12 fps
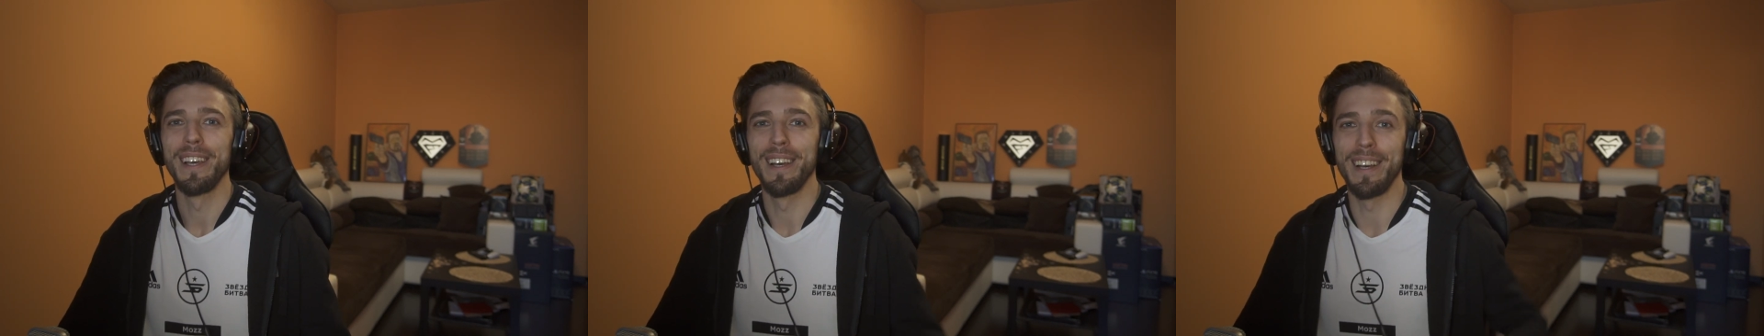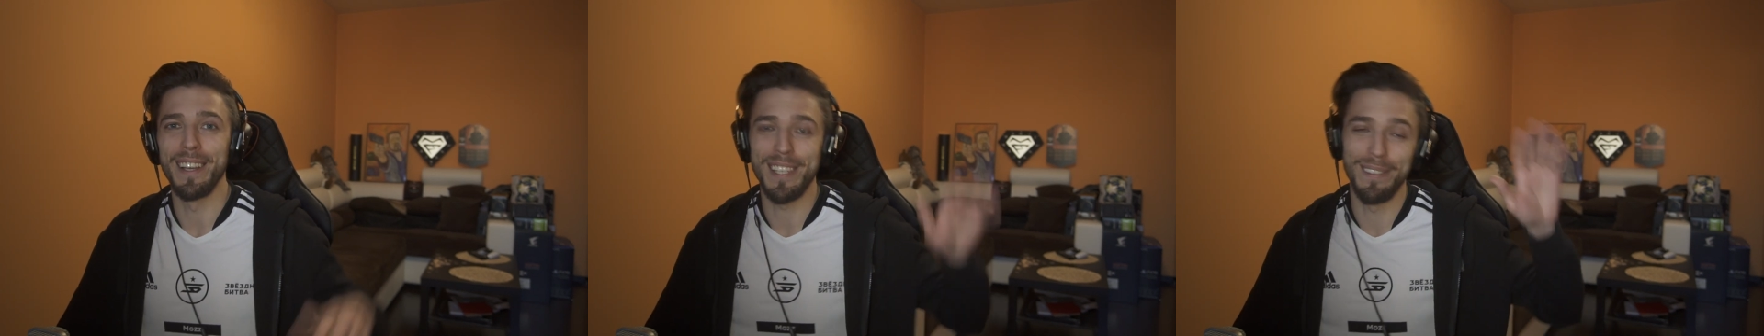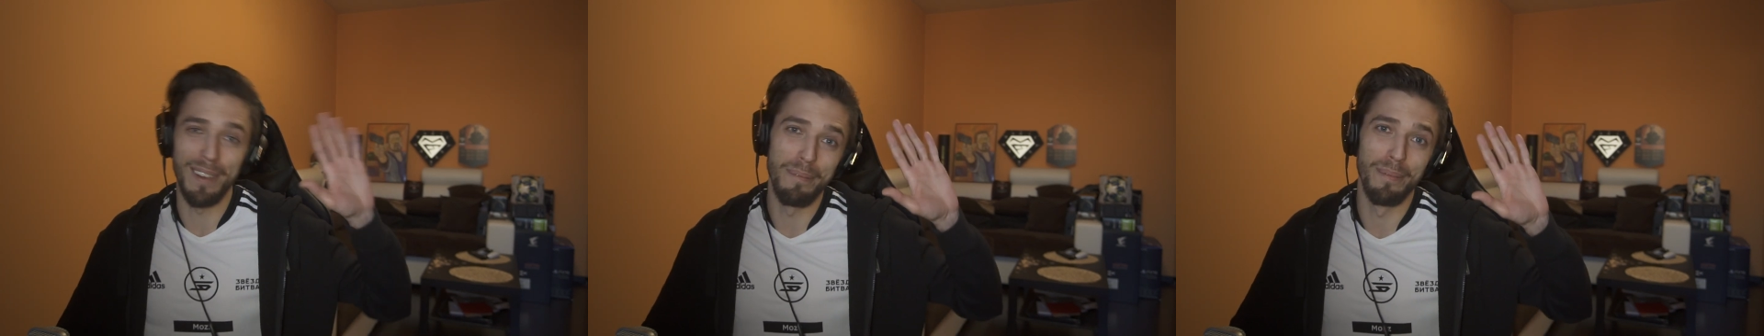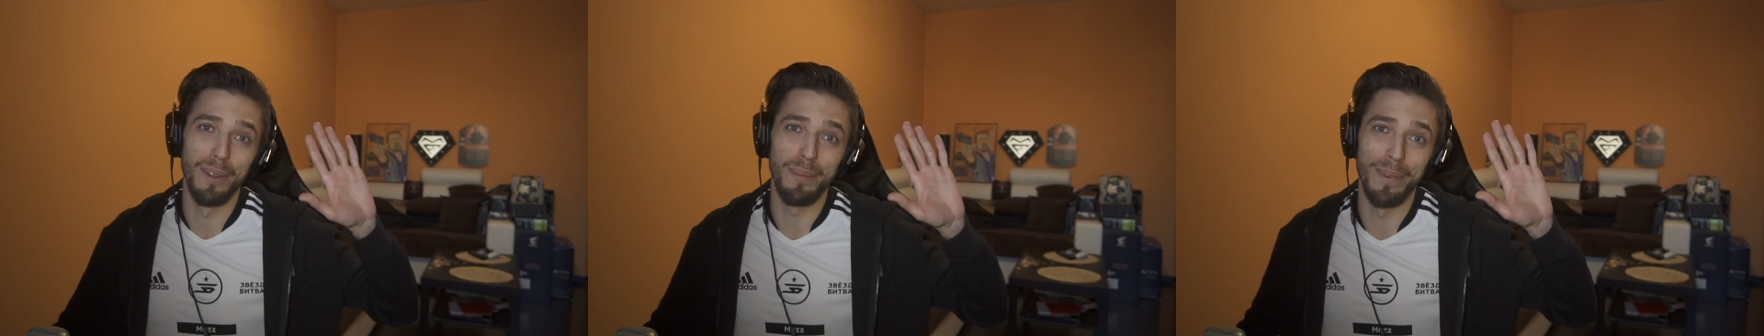Э, с вами
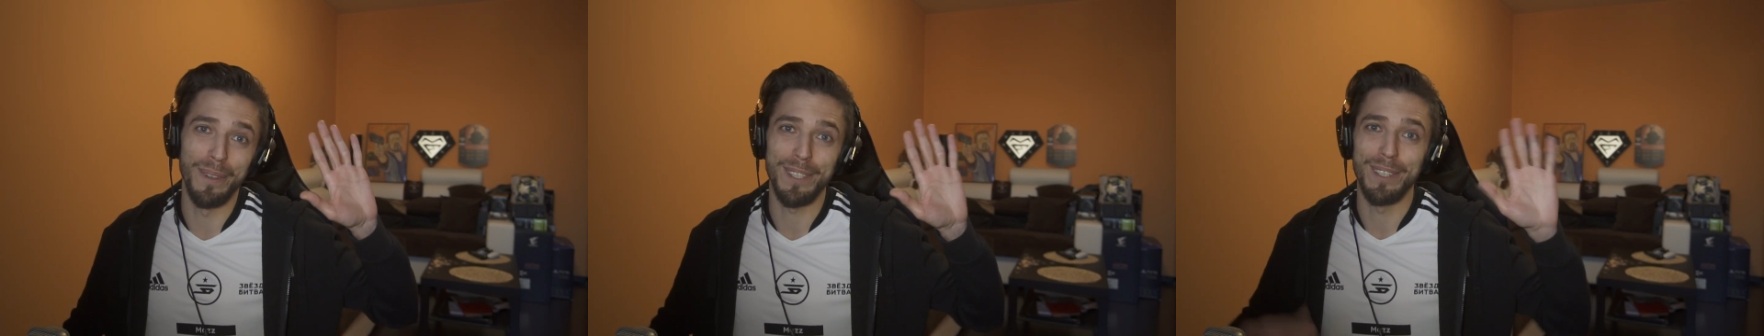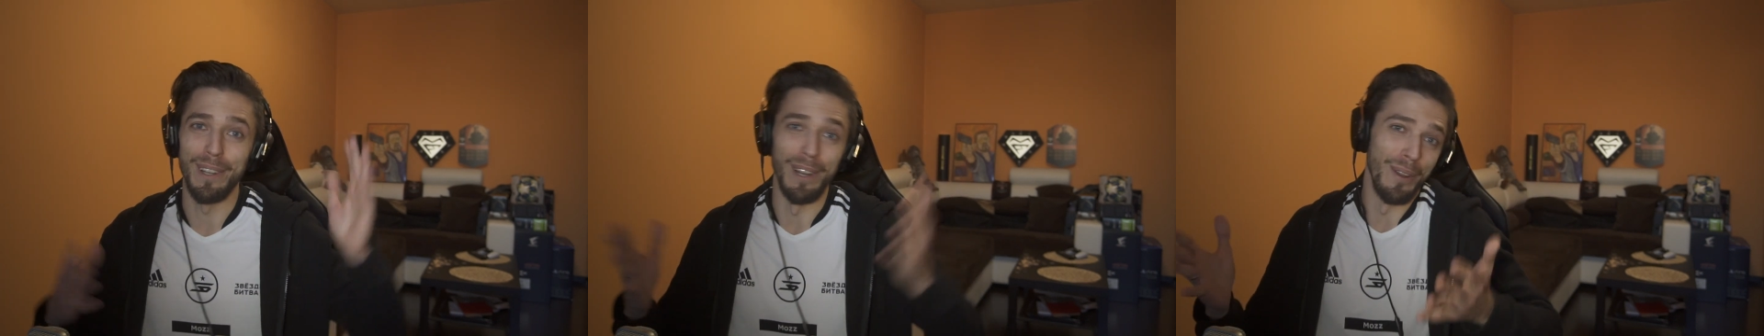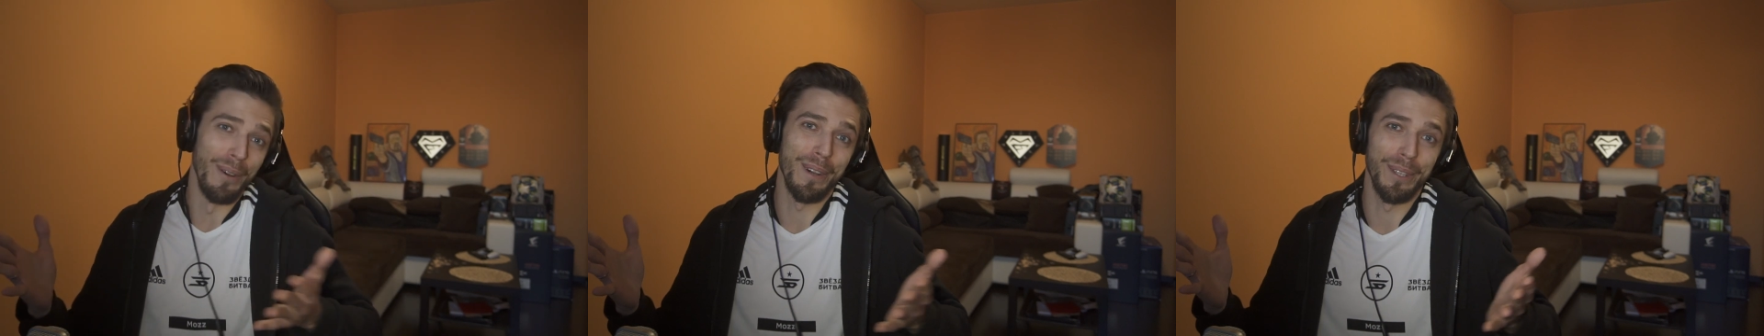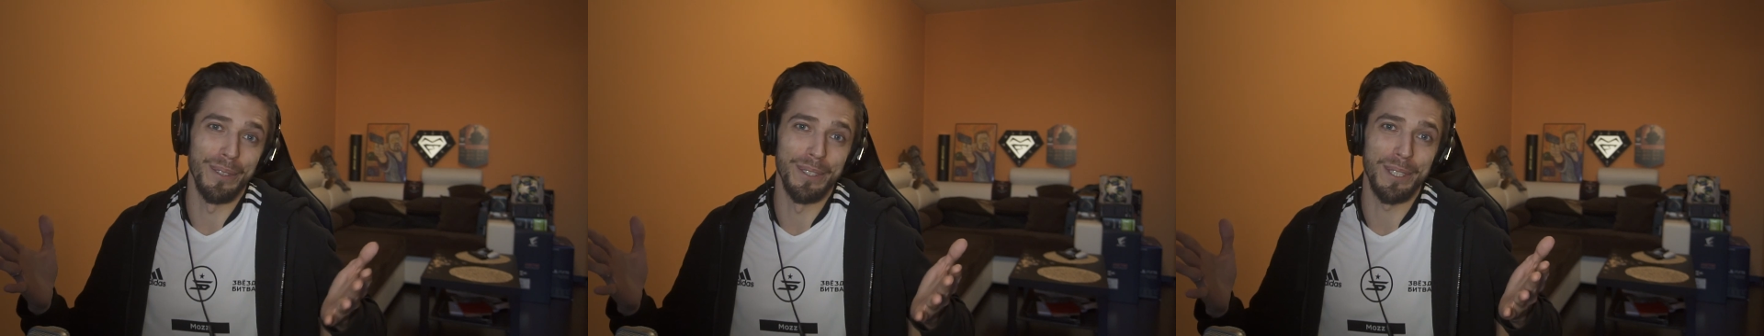был Мос.
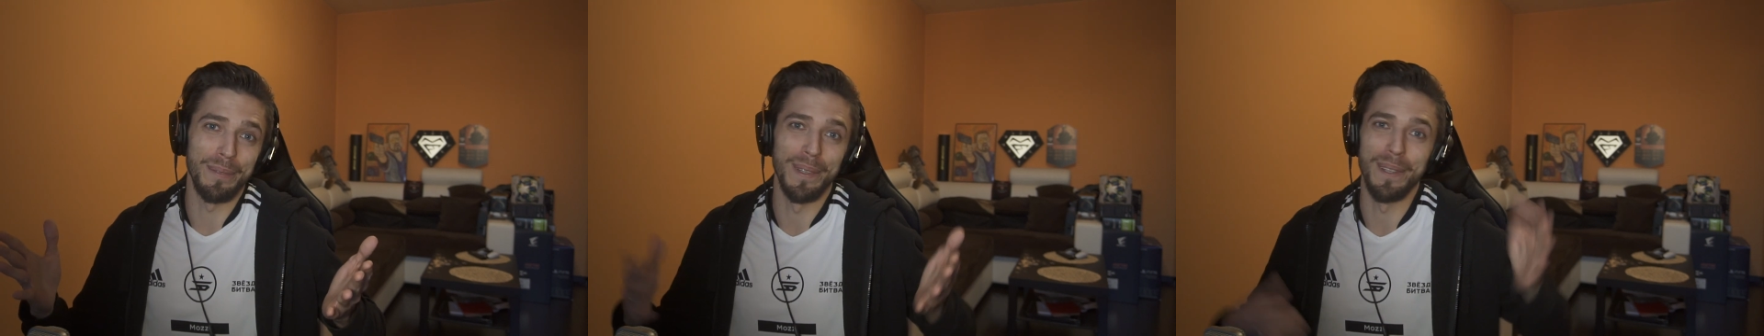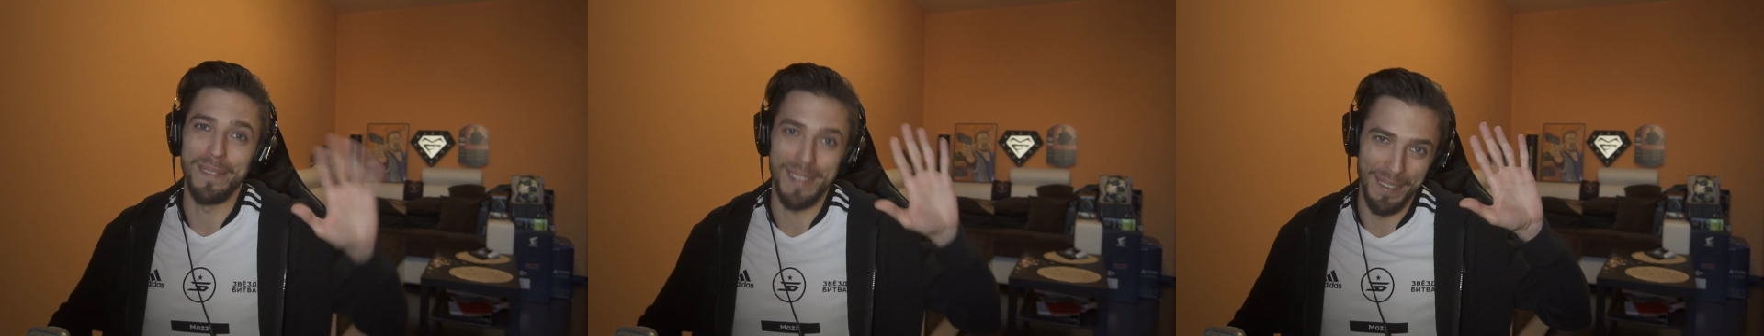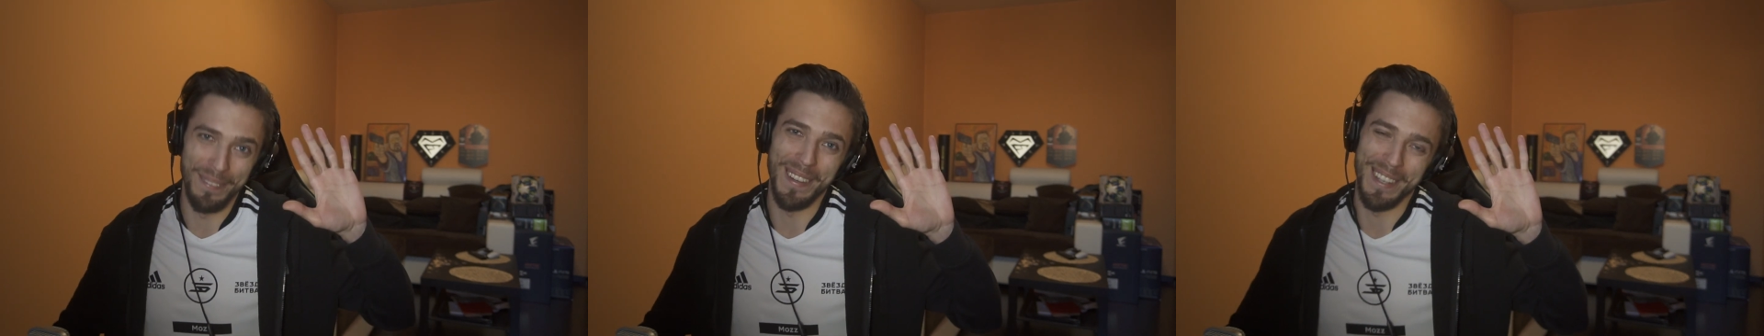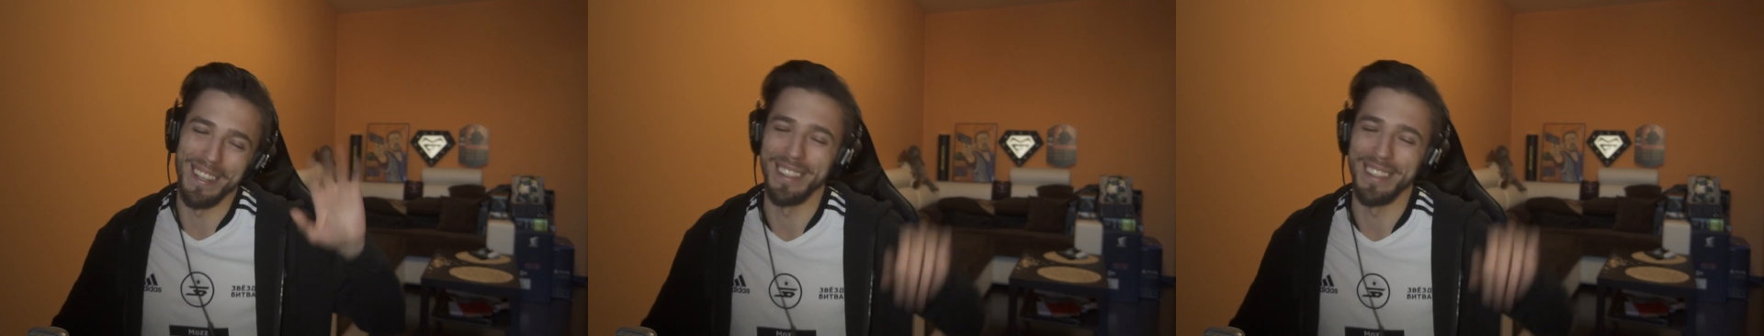Леха тоже был. Всем пока.